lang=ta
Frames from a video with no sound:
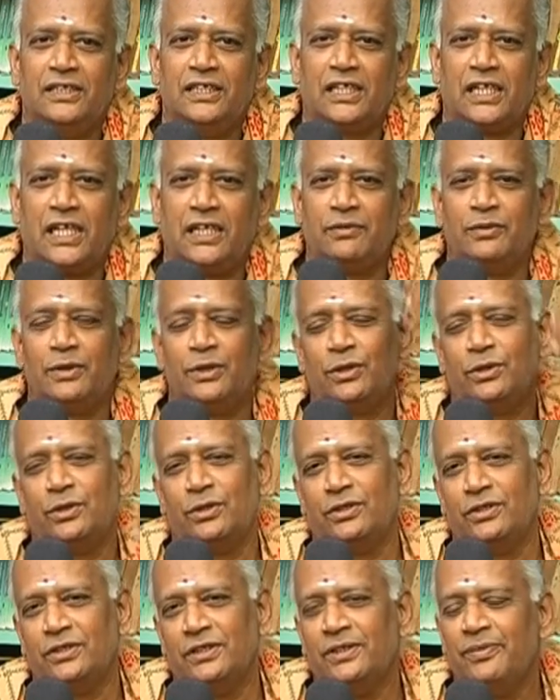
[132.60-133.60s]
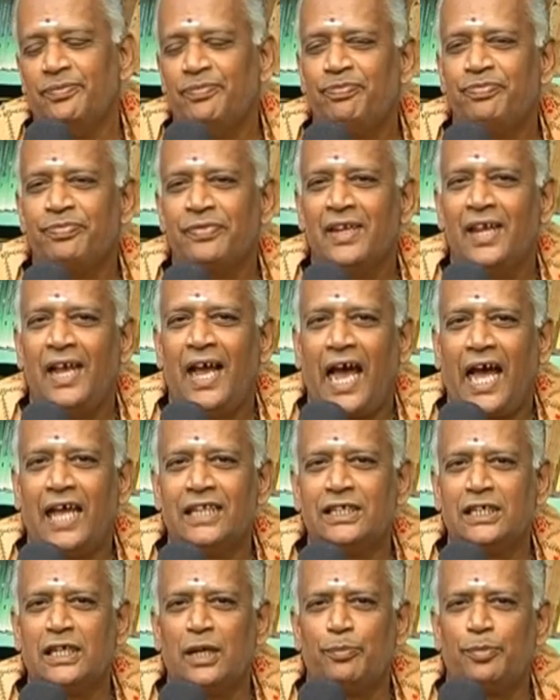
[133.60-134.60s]
இறைவனோடு
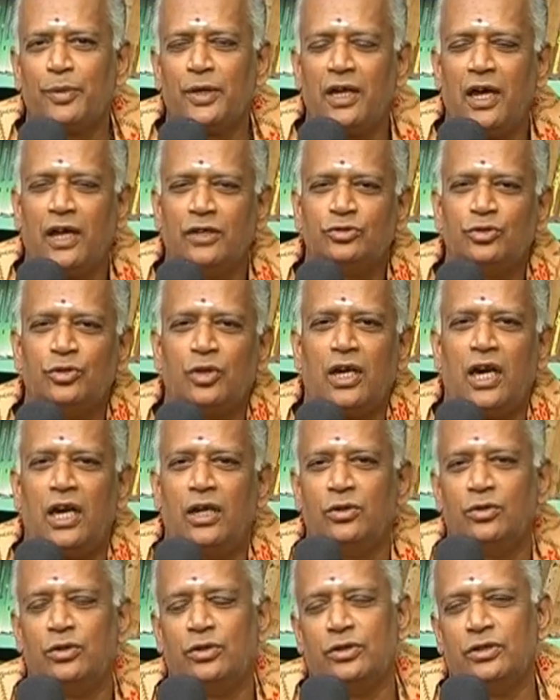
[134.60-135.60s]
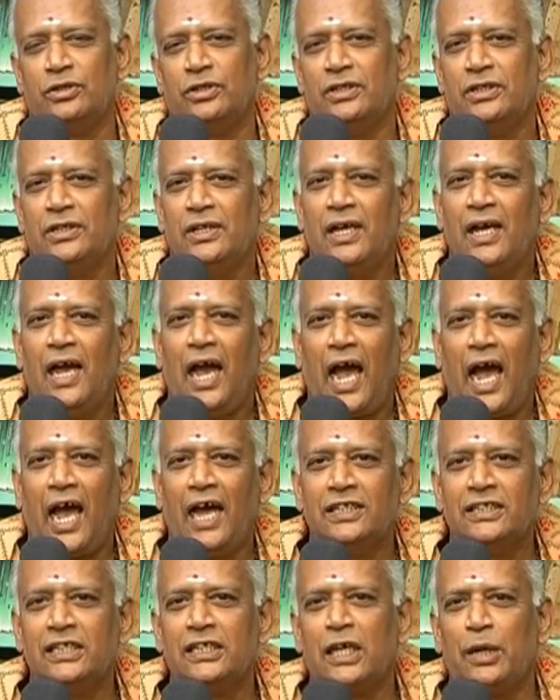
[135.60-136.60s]
அதுக்கப்புறம் அசுராளோடு
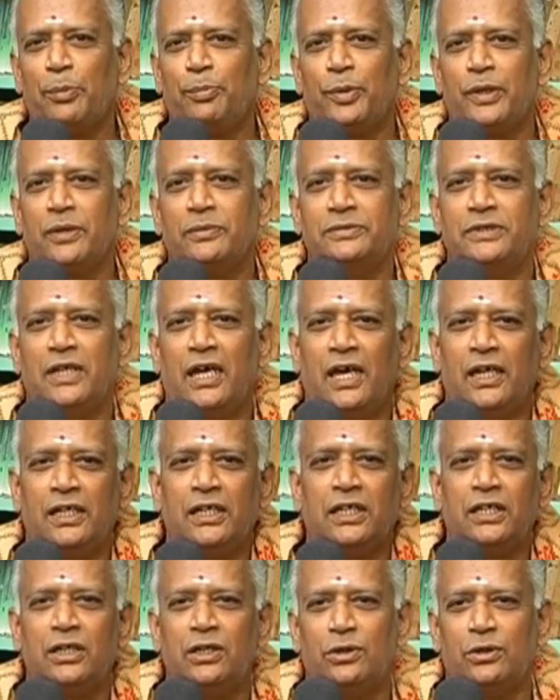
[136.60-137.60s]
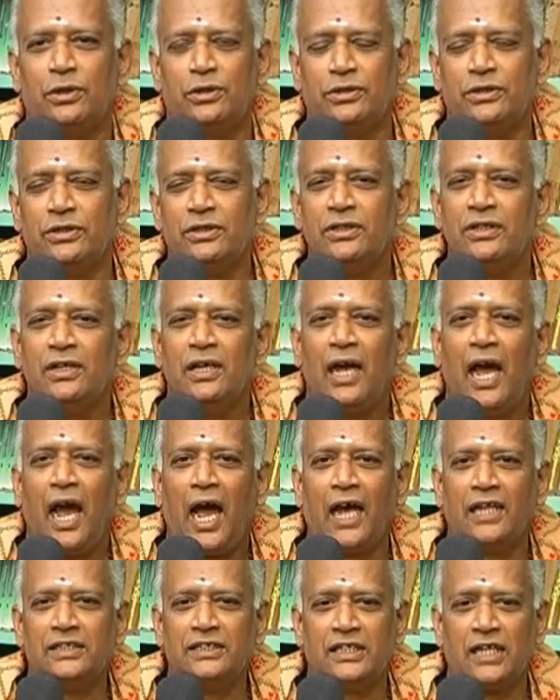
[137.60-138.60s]
அதுக்கப்புறம் ஞானிகளோடு
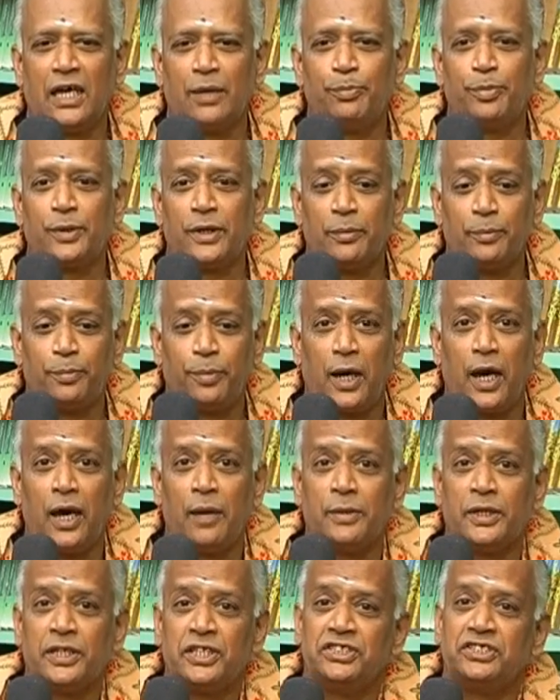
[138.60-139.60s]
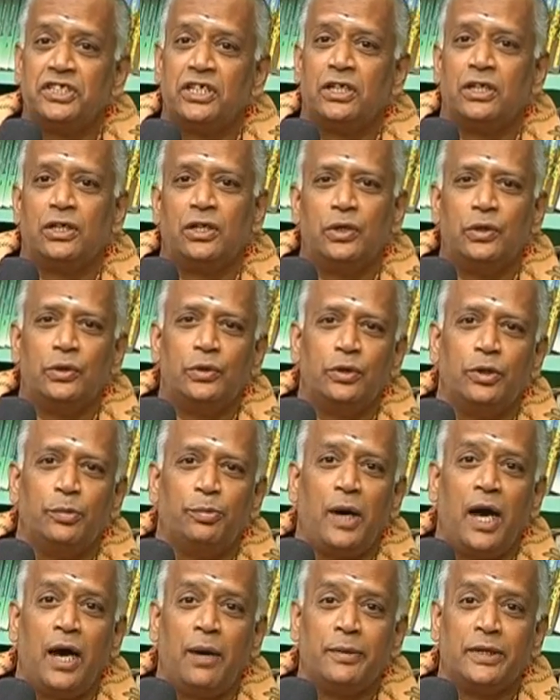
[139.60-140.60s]
அதுக்கப்புறம் பாமர ஜனங்களோடு
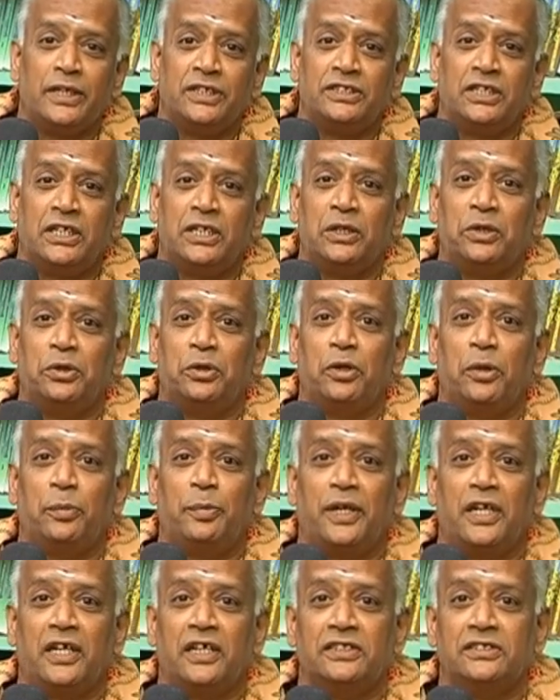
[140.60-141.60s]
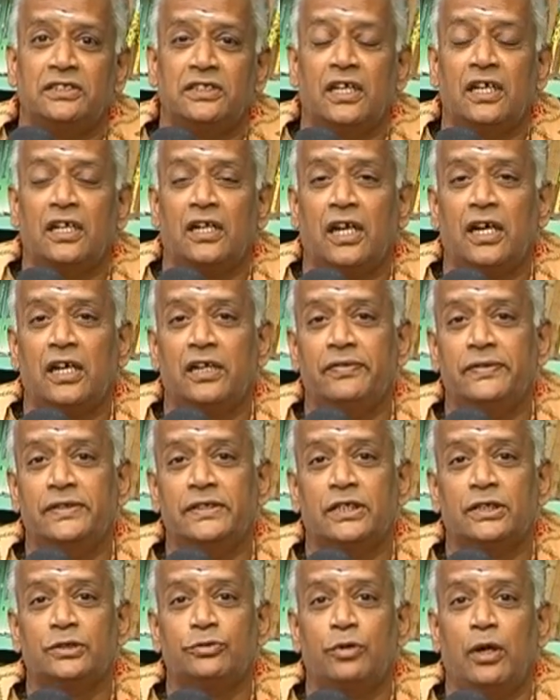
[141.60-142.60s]
பாமர ஜனங்களோட பழகச்சு தான்
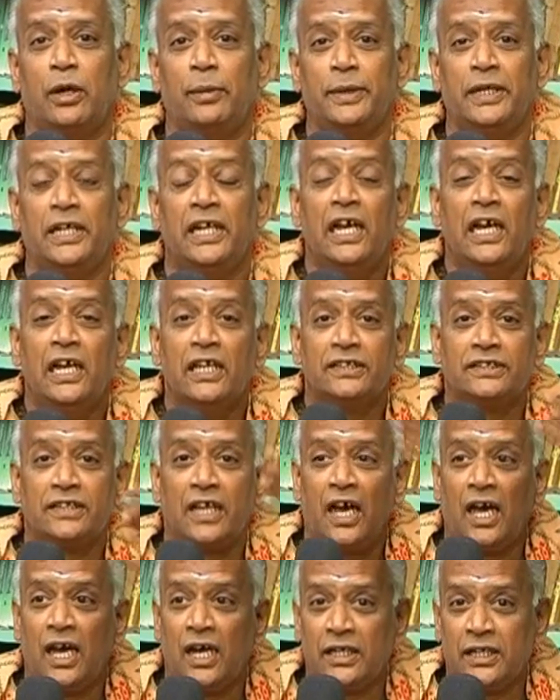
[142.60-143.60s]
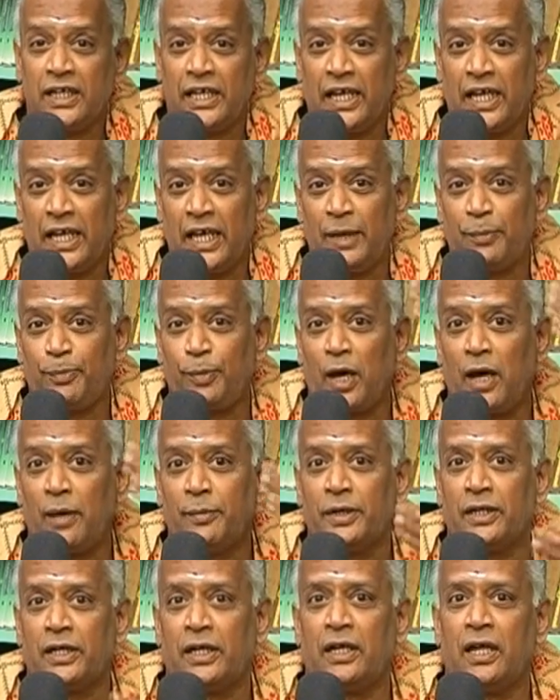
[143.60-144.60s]
ராகவேந்திர சுவாமி தானே
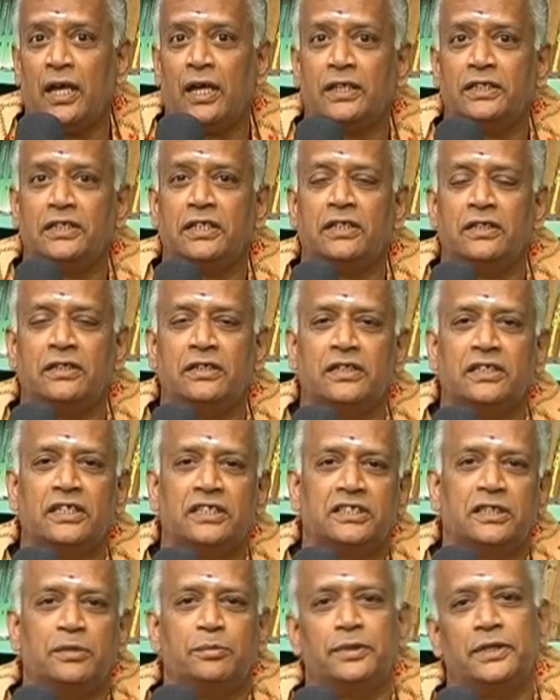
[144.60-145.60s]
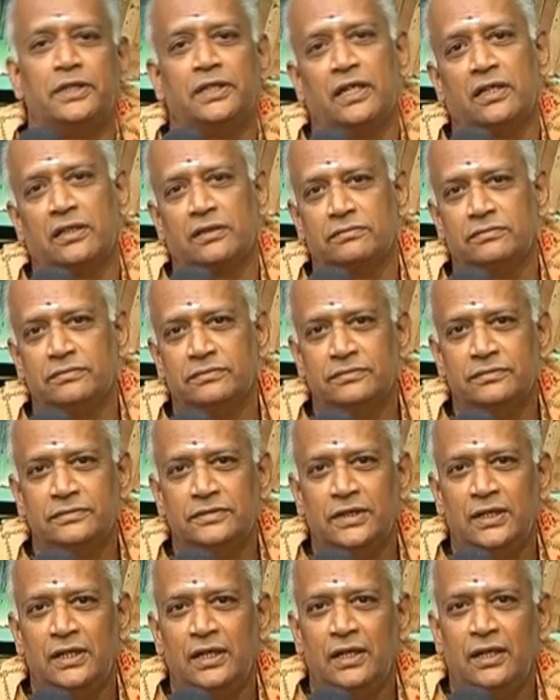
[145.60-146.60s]
பாமரனாகி இருந்து கஷ்டப்பட்டார்
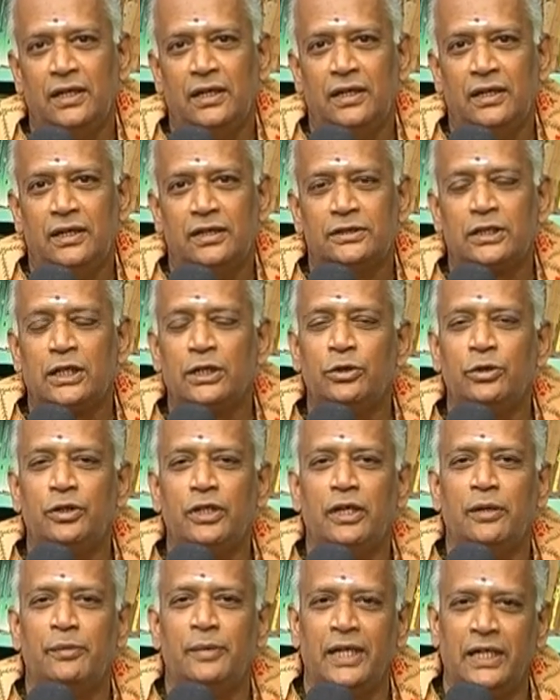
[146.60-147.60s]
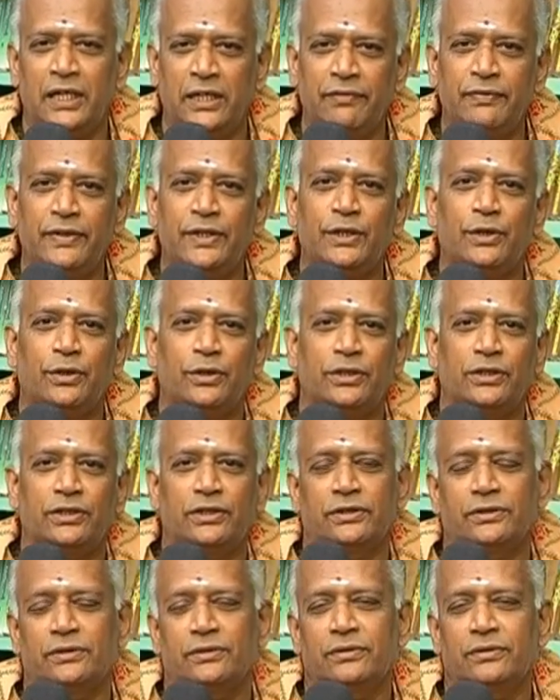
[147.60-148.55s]
தன்னுடைய மனைவியோடு